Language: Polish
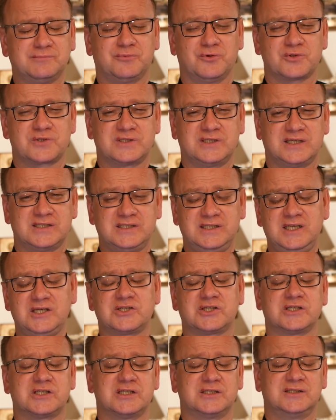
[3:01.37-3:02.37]
poznać, nie
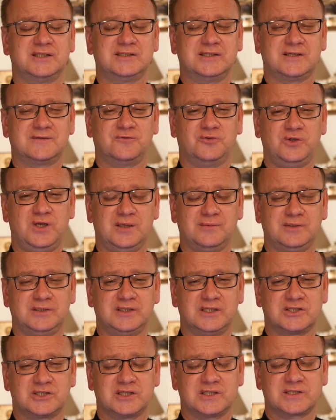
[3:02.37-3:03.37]
że się denerwujemy,
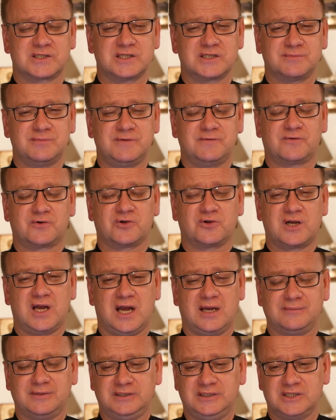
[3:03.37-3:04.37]
nie że jesteśmy
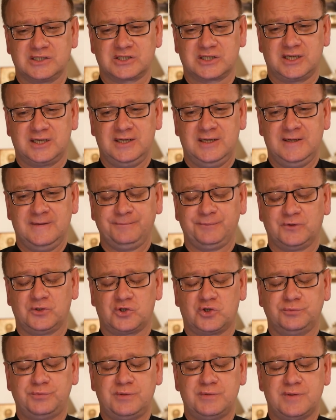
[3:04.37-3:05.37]
wrogami, nie że
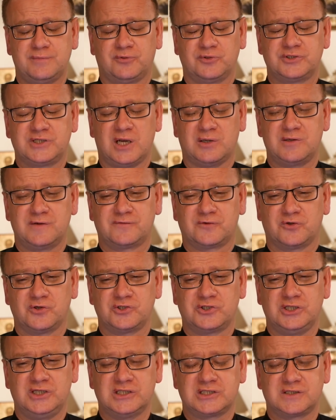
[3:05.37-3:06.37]
robimy podziały w
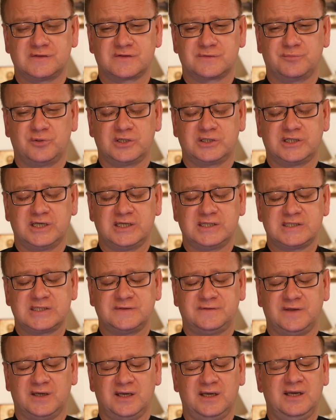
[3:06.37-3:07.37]
kościele czy w
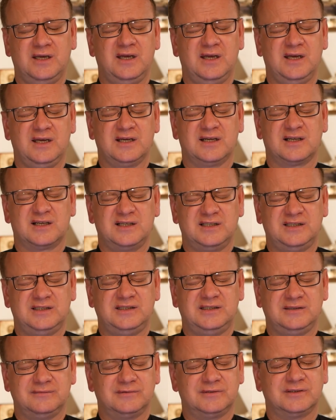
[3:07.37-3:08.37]
społeczeństwie. I,
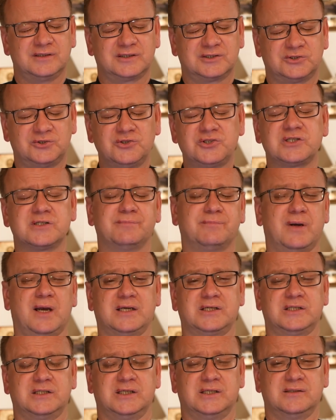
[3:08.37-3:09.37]
i, e, kto cię
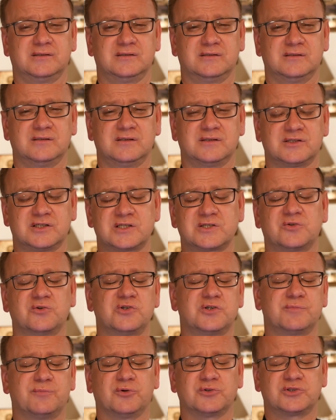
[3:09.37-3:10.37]
pasie, że
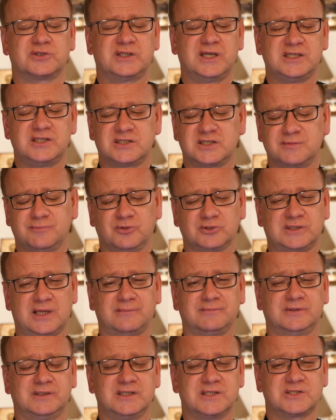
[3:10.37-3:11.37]
stoisz po tej czy po
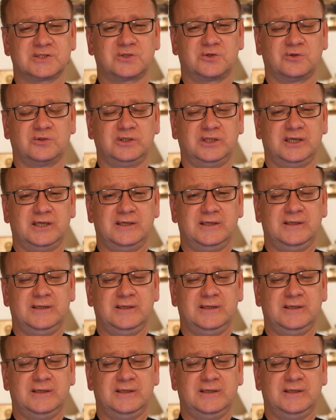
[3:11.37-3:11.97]
tamtej stronie?